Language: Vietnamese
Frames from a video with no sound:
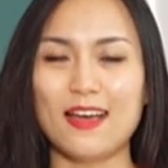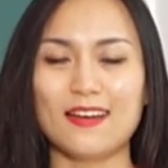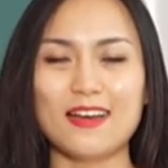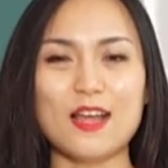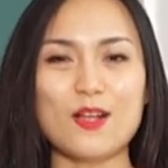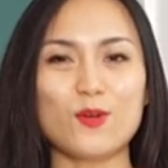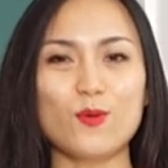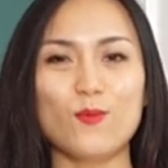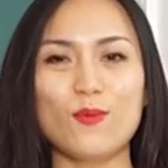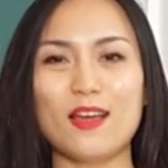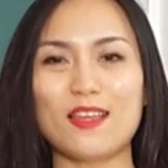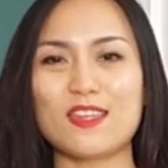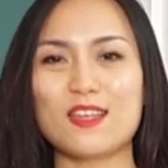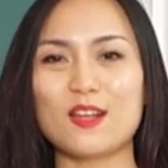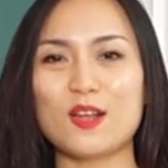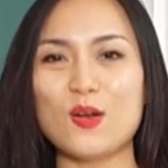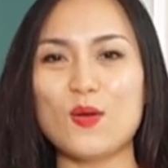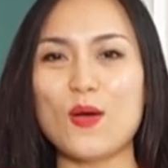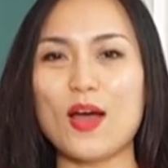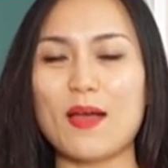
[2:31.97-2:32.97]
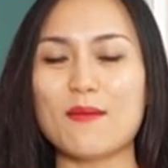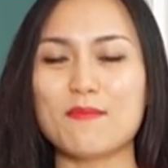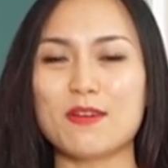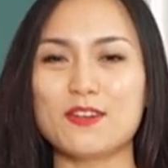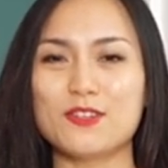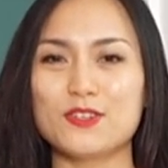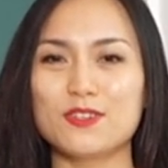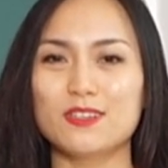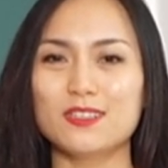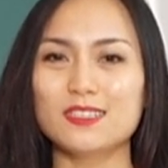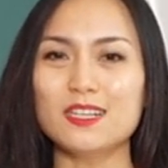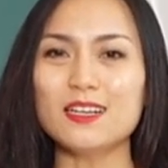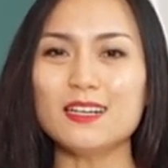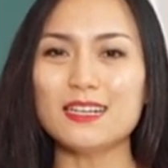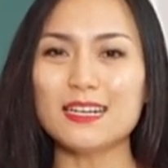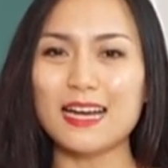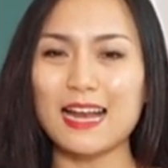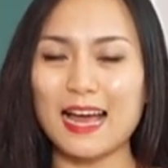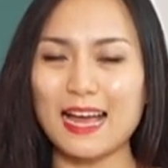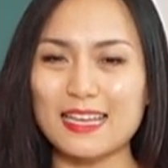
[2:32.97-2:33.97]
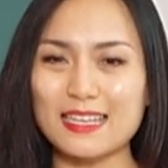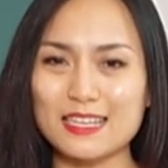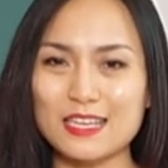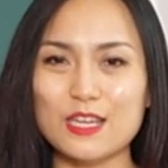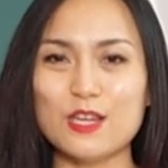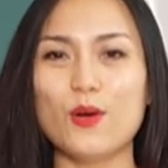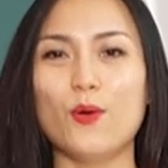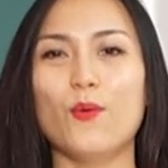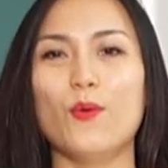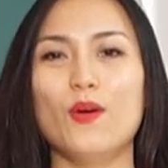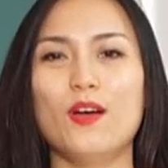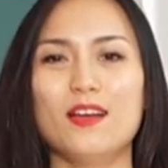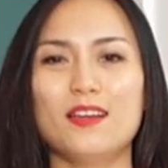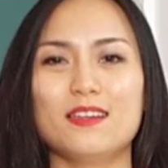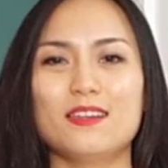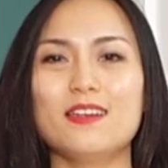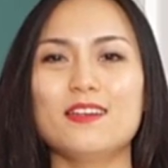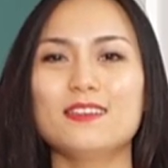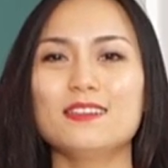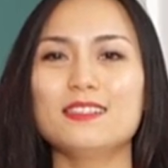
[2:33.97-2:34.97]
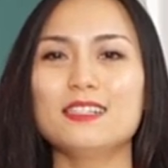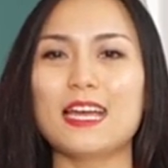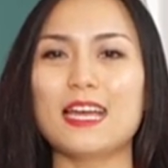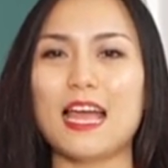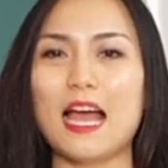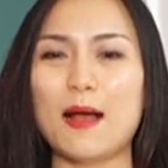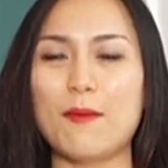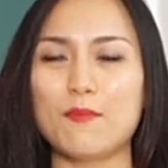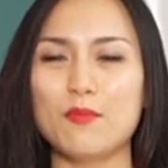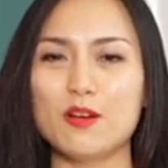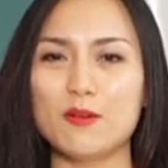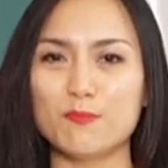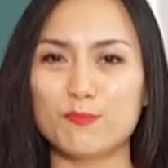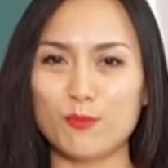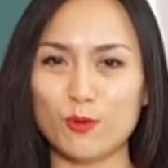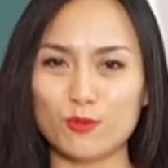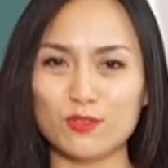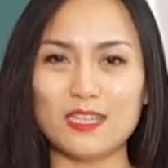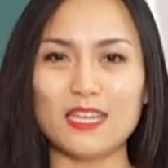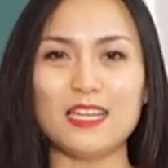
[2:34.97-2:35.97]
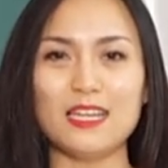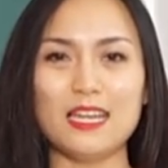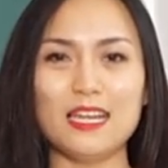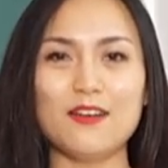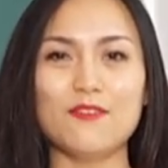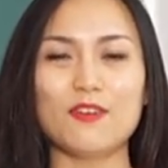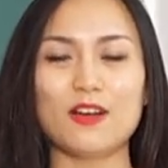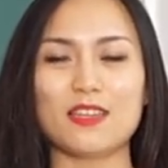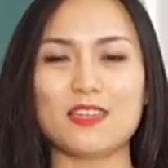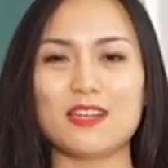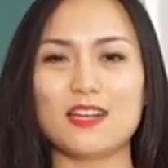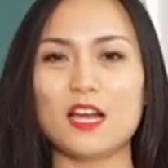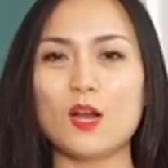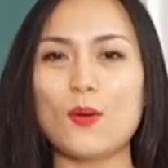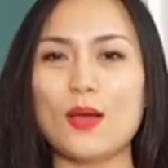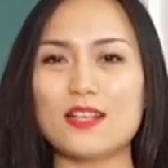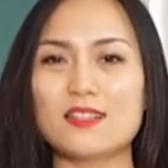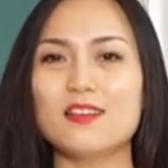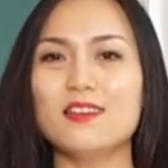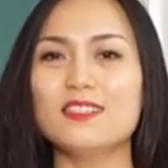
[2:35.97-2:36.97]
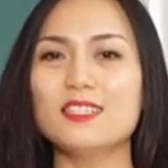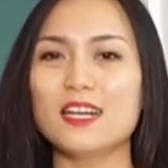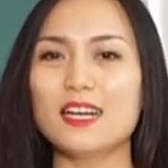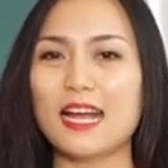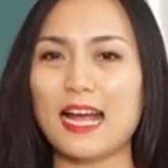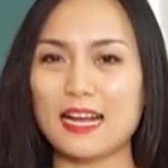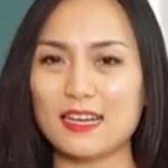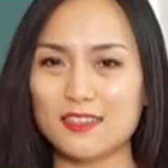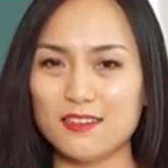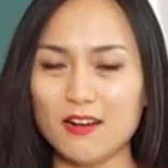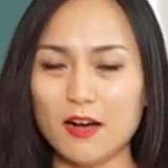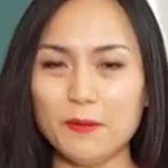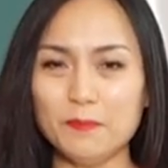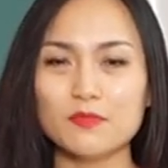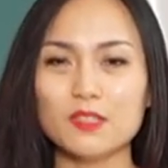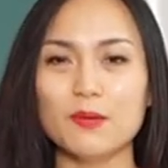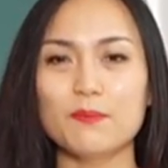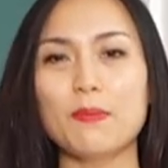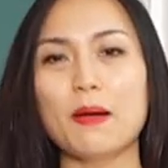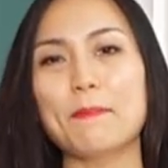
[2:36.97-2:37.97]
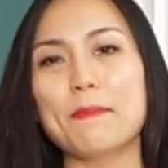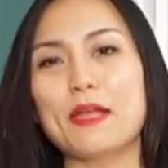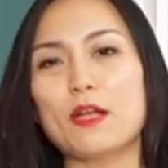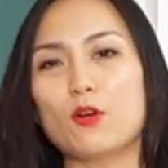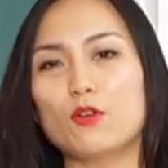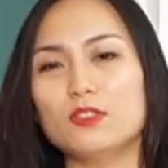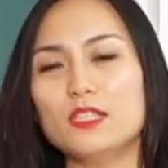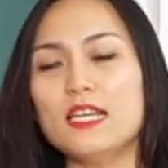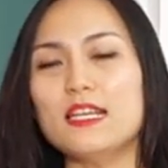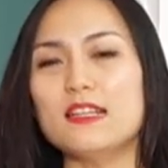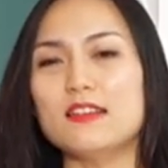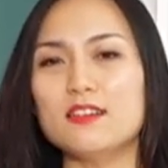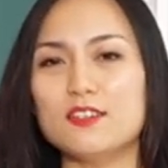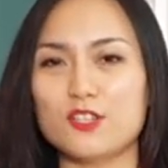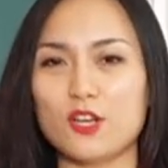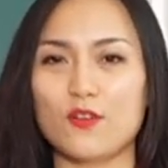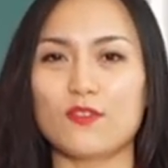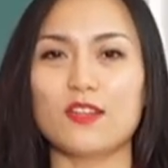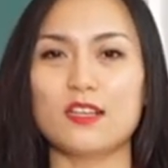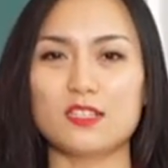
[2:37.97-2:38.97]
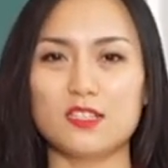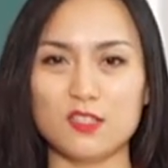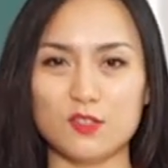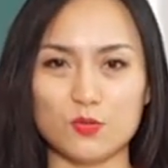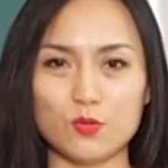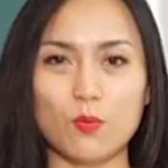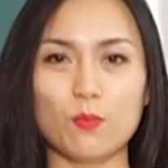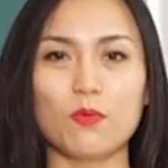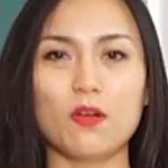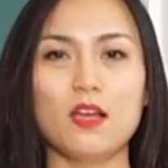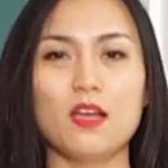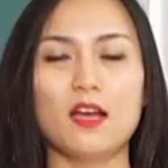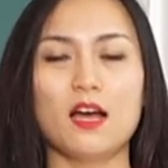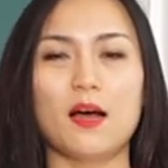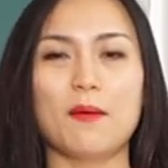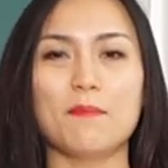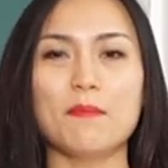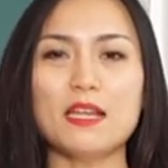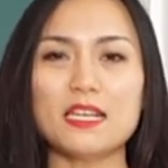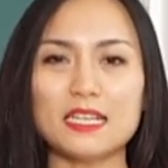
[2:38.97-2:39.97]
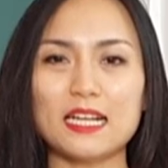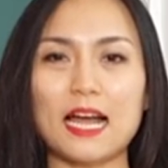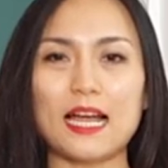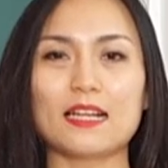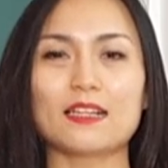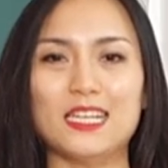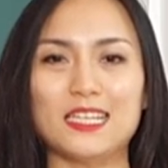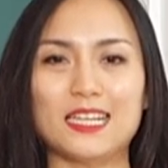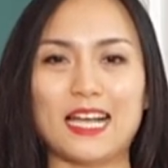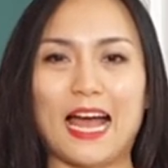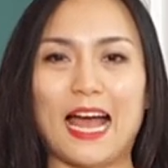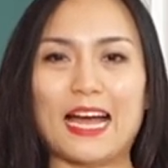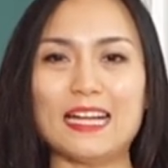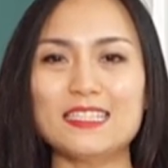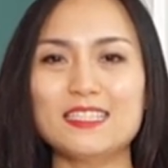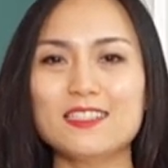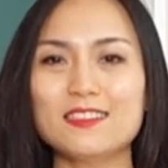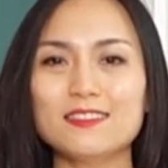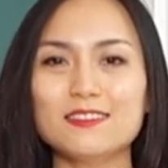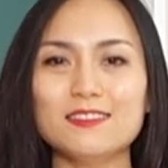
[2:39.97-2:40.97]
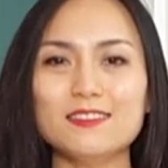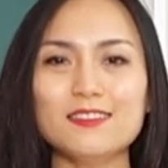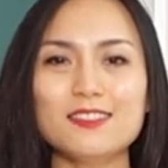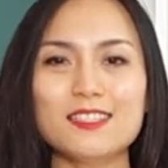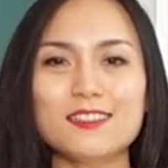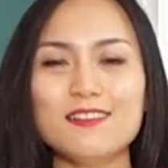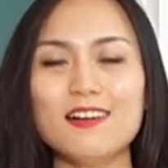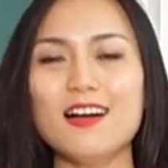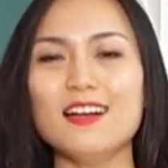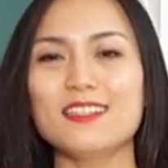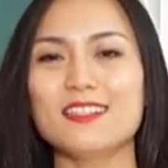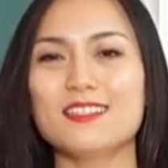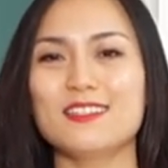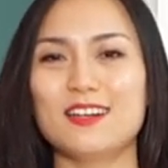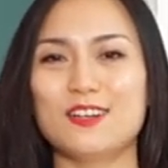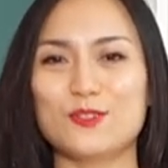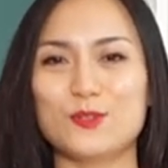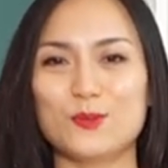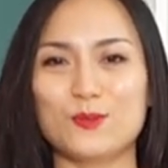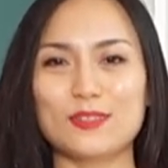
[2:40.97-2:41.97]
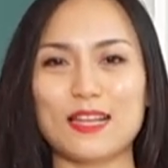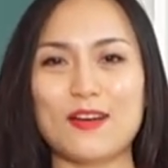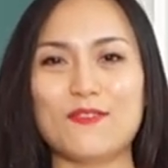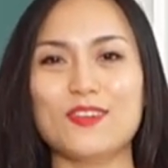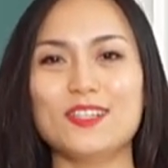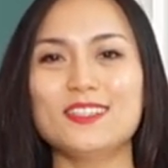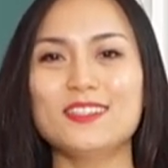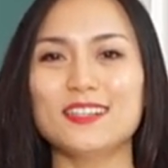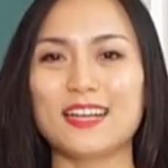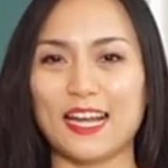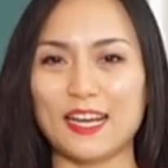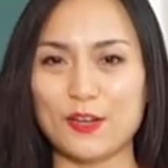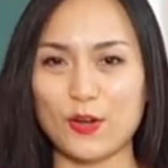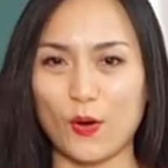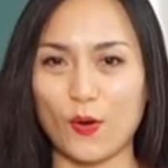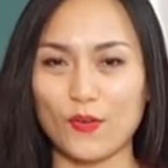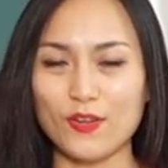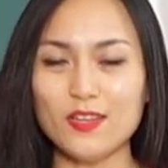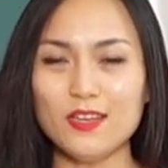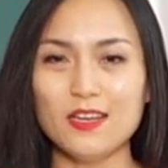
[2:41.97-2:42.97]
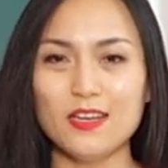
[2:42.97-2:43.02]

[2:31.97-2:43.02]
đây cũng là những cái loại mà chứa rất là nhiều những cái hàm lượng protein và những cái loại dưỡng chất khác nữa và mẹ có thể lựa chọn để sử dụng à, bên cạnh cá trứng sữa như là chúng ta vẫn thường hay nói